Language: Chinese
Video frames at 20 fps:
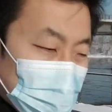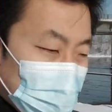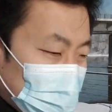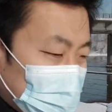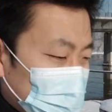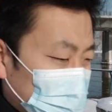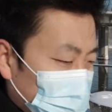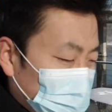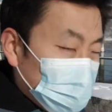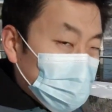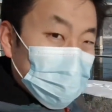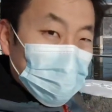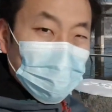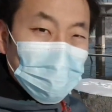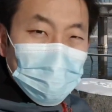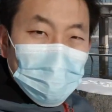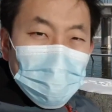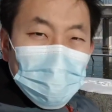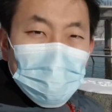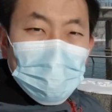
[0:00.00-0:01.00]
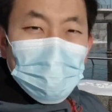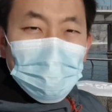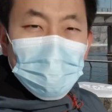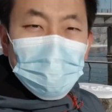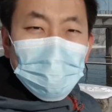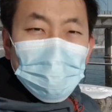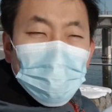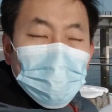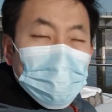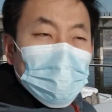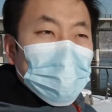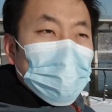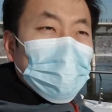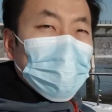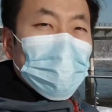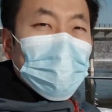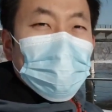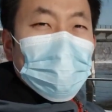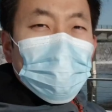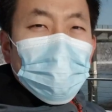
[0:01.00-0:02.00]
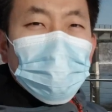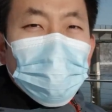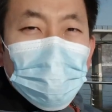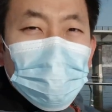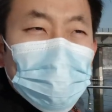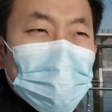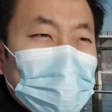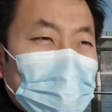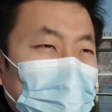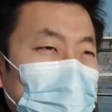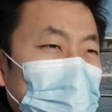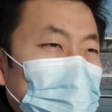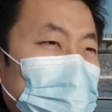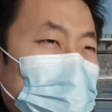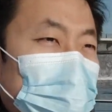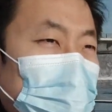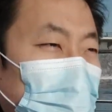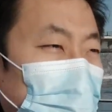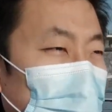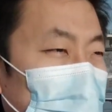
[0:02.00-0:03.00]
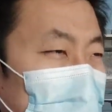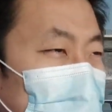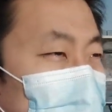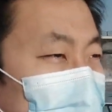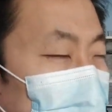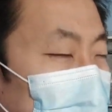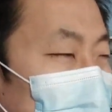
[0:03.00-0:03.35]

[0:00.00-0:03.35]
应该都不止了。嗯，这段时间雪还是